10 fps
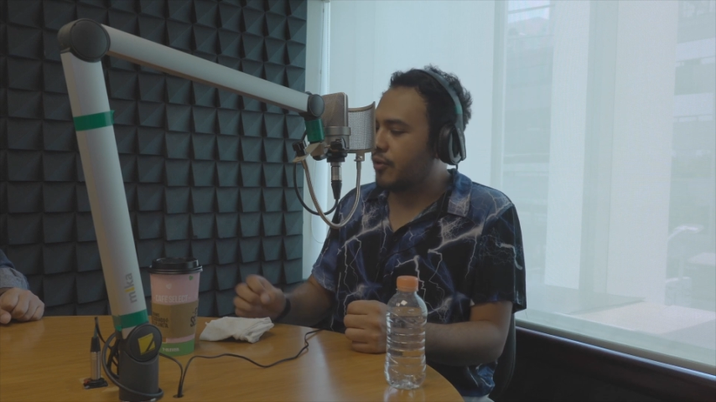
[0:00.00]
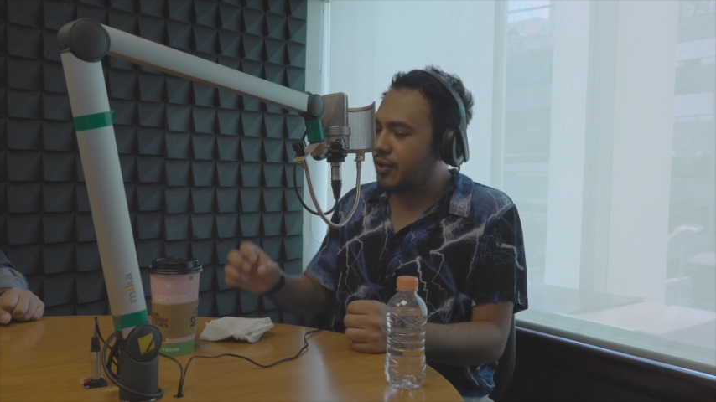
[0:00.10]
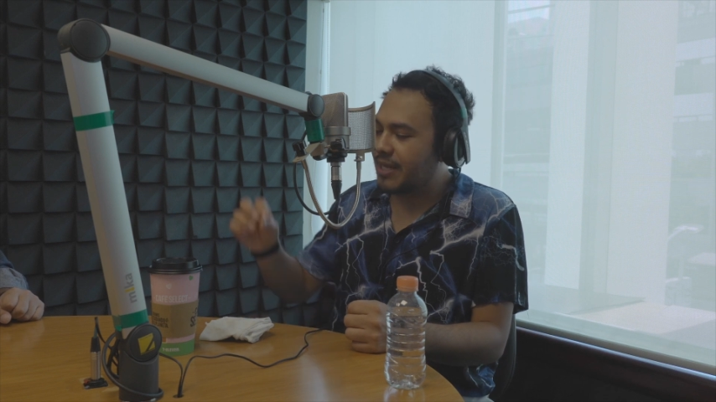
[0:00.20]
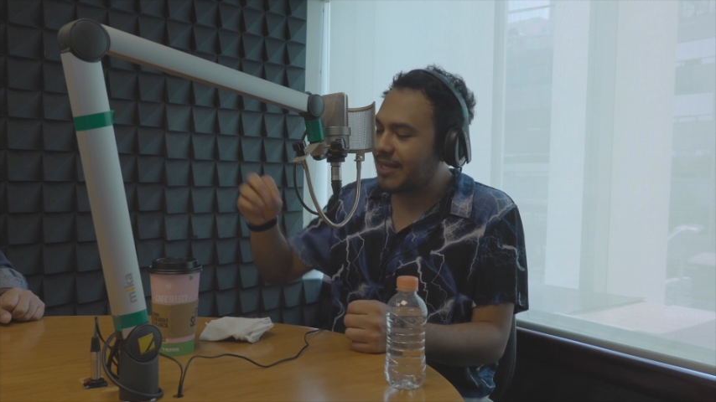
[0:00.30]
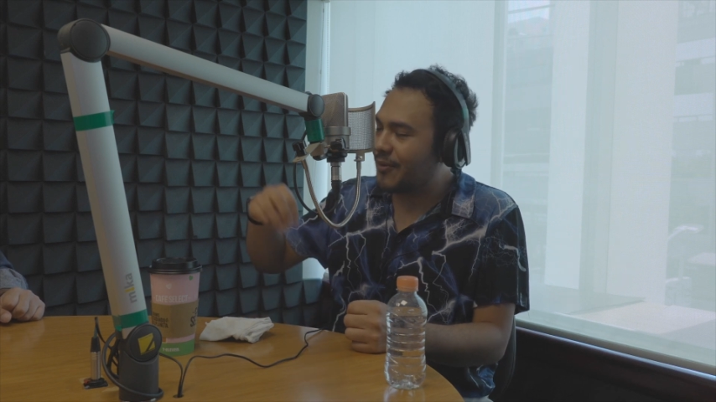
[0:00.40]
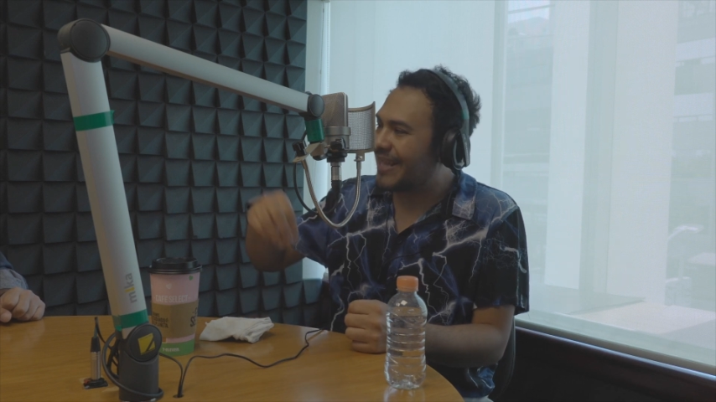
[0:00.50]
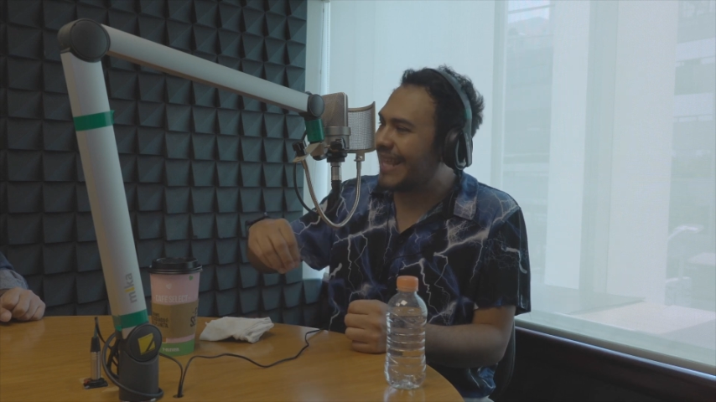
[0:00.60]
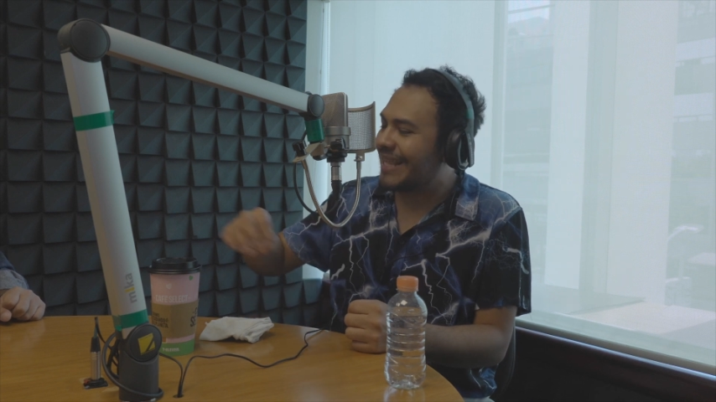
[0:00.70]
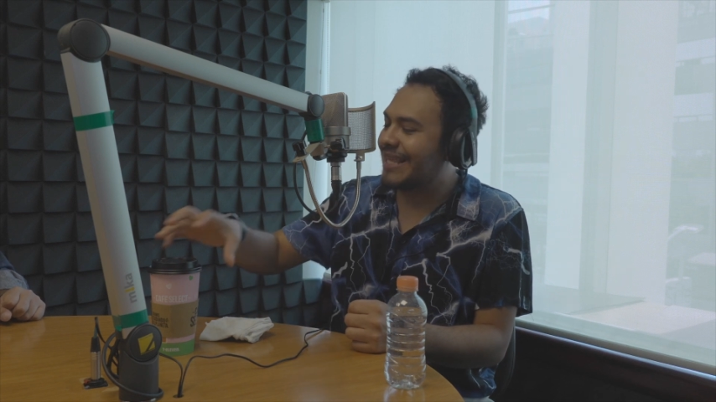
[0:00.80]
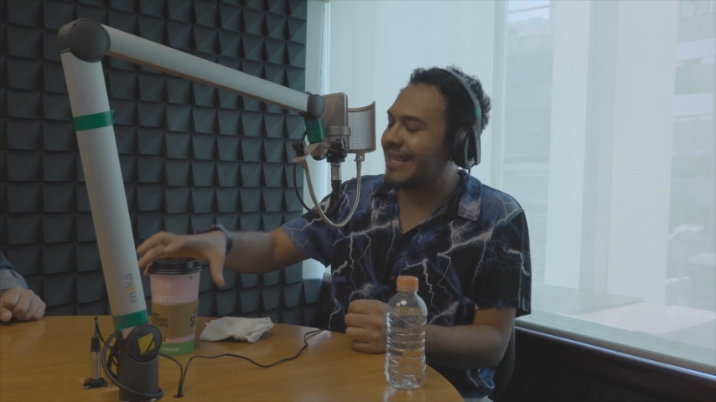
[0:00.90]
No tienes que tener una
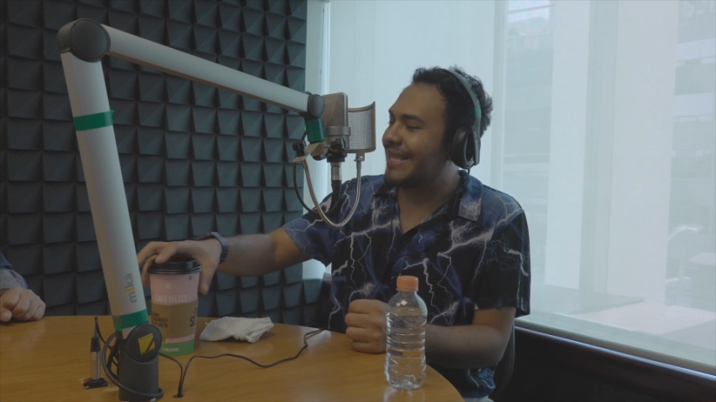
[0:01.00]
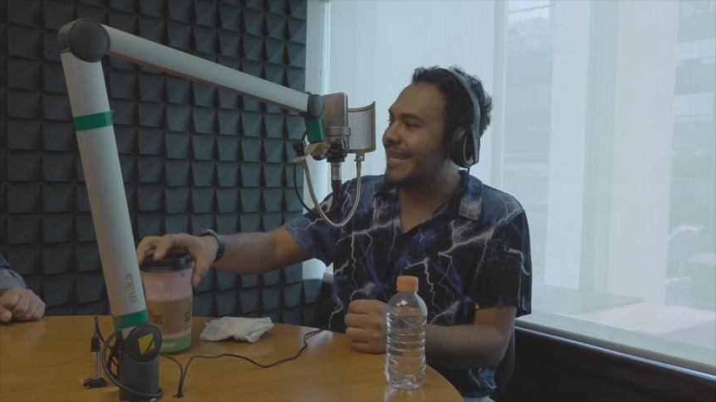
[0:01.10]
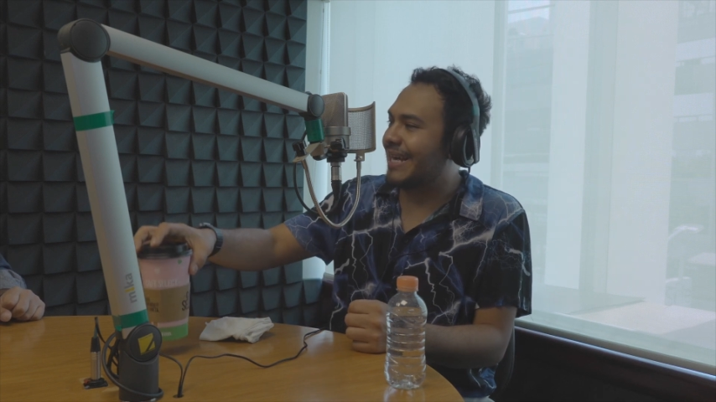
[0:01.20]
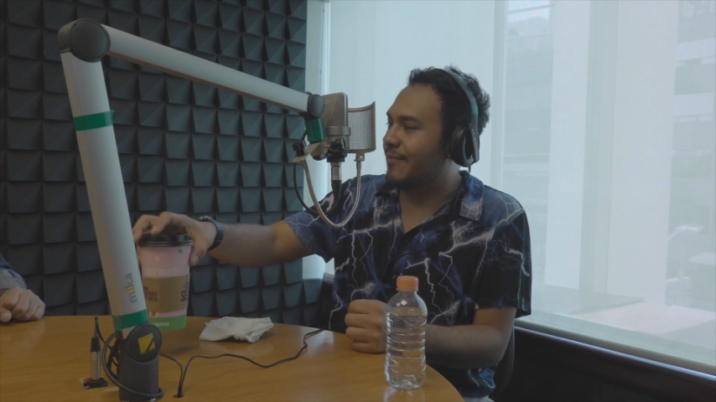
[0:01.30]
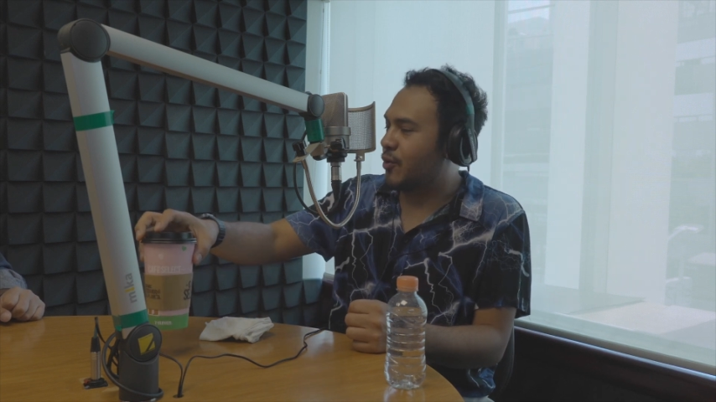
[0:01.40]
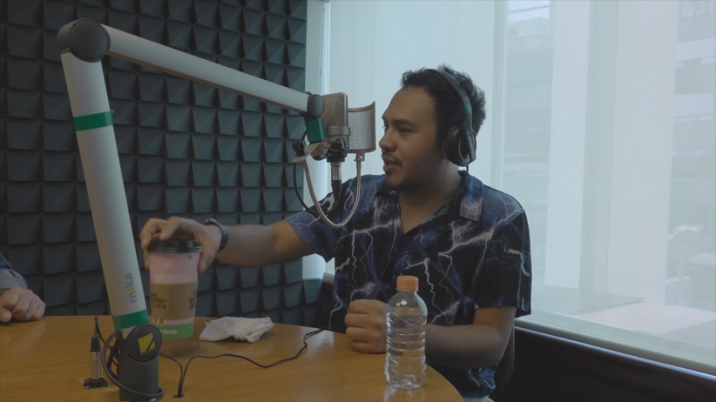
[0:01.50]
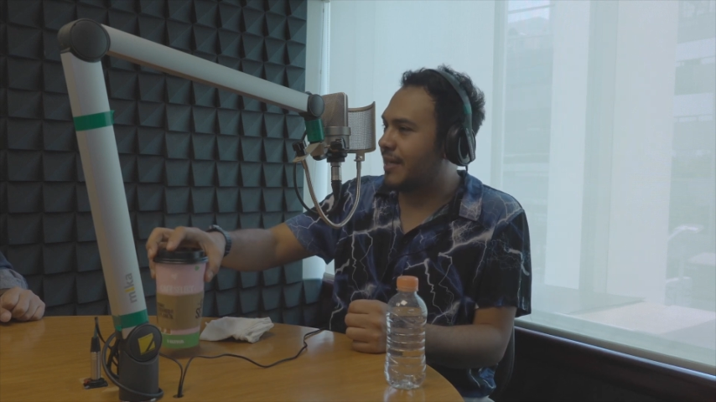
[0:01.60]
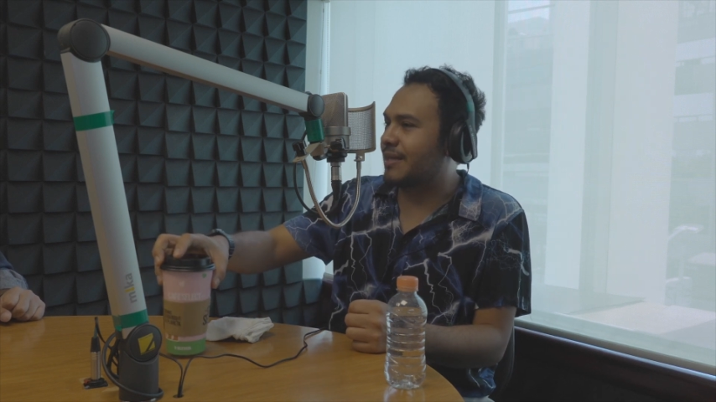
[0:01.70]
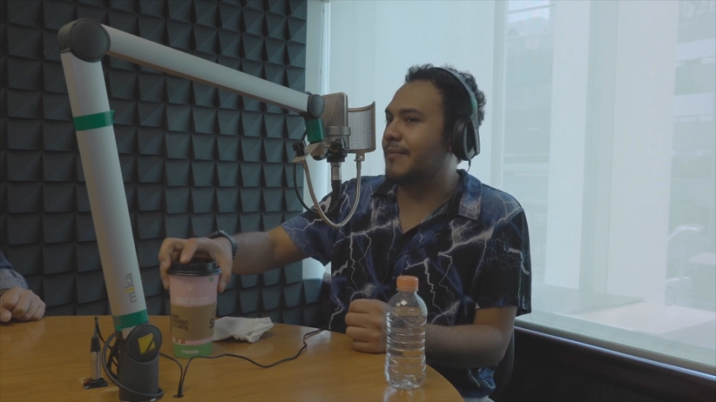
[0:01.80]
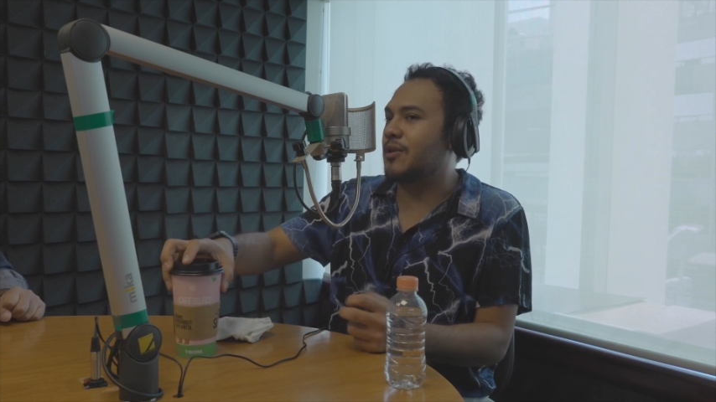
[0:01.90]
tesis y se tiene que demostrar
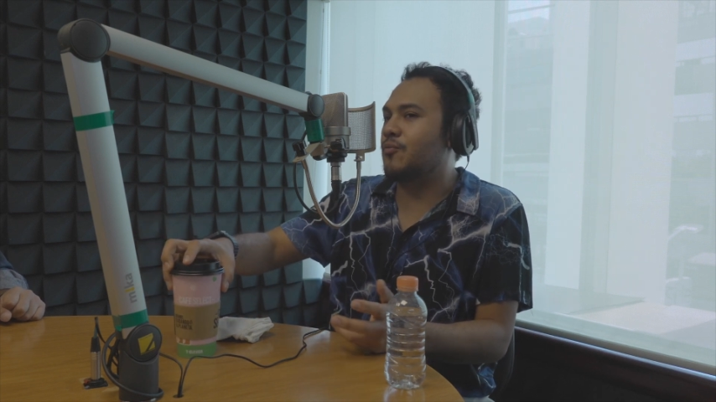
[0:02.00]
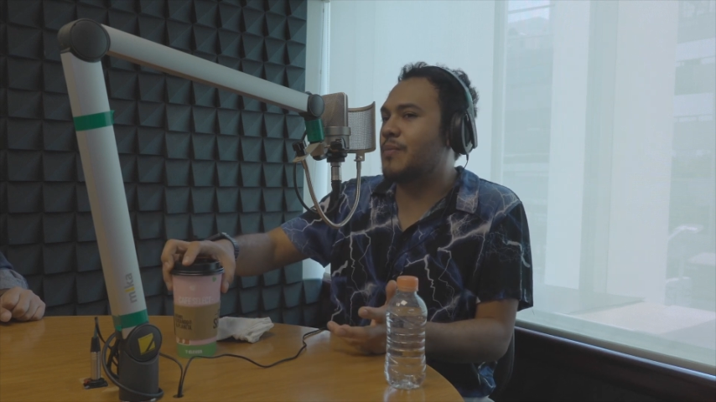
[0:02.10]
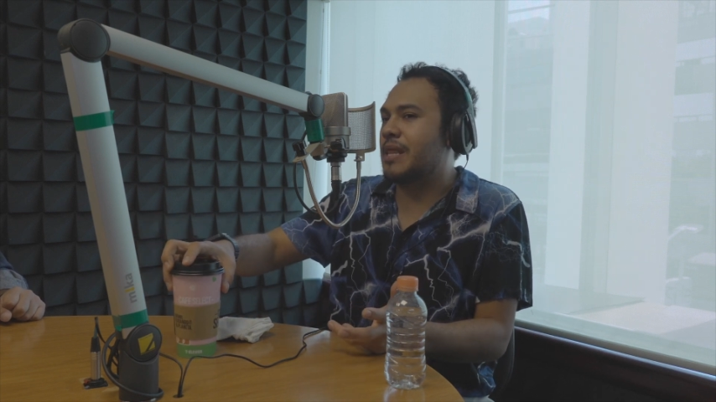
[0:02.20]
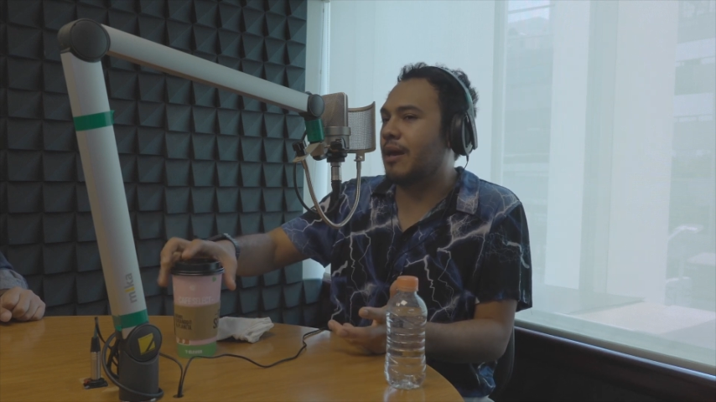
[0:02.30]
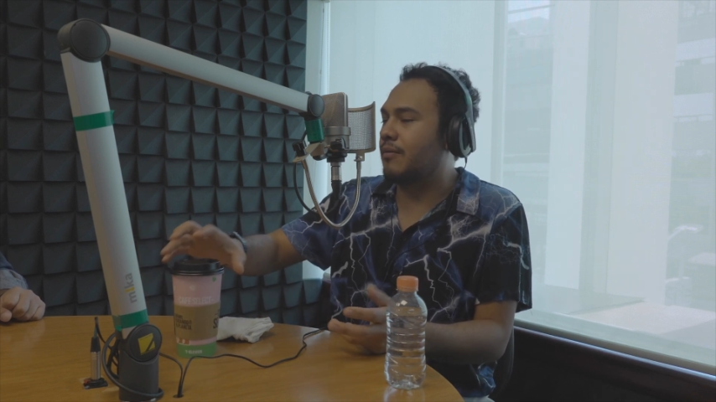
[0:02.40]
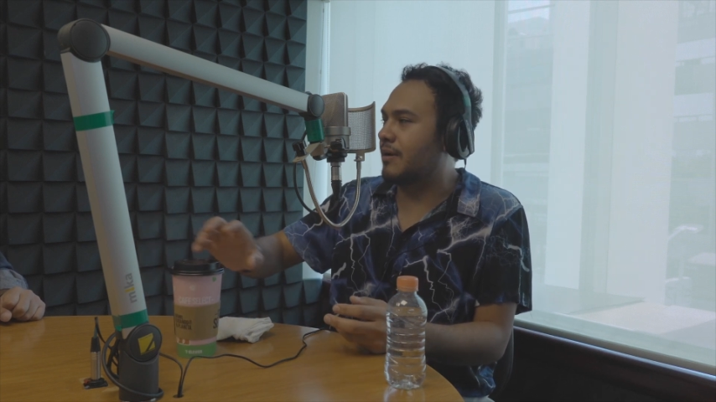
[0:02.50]
a través de un video,